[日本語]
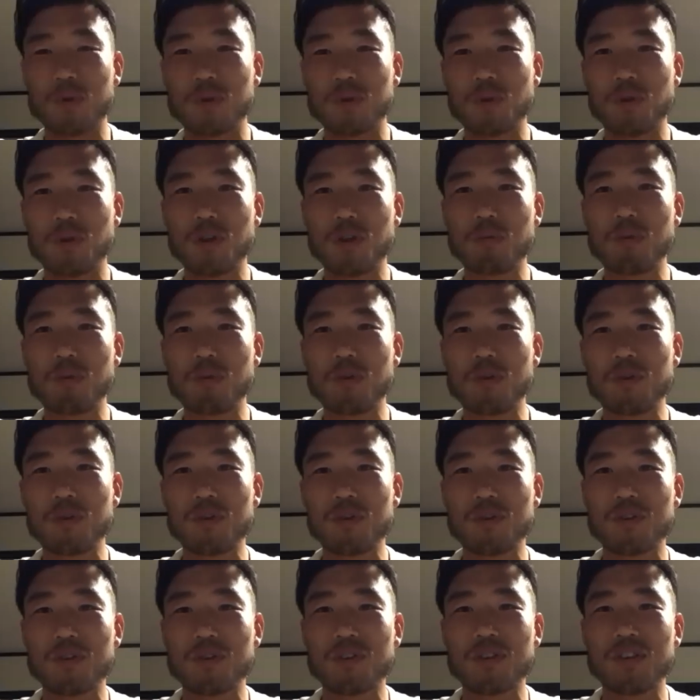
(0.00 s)
う
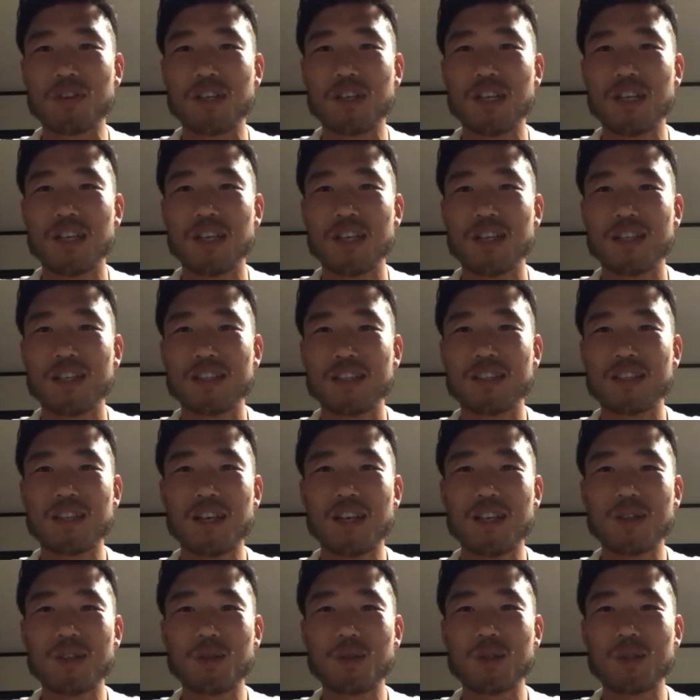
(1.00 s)
ドリブル
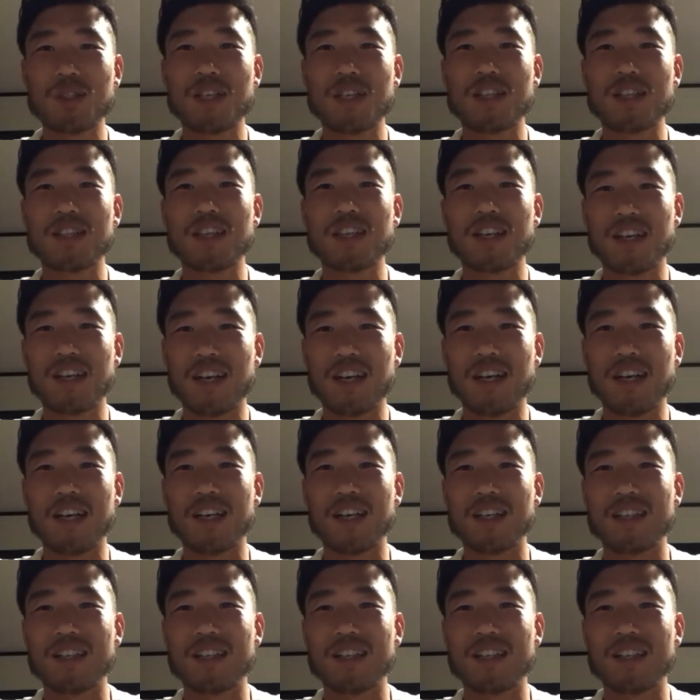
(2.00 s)
スタートしちゃったら、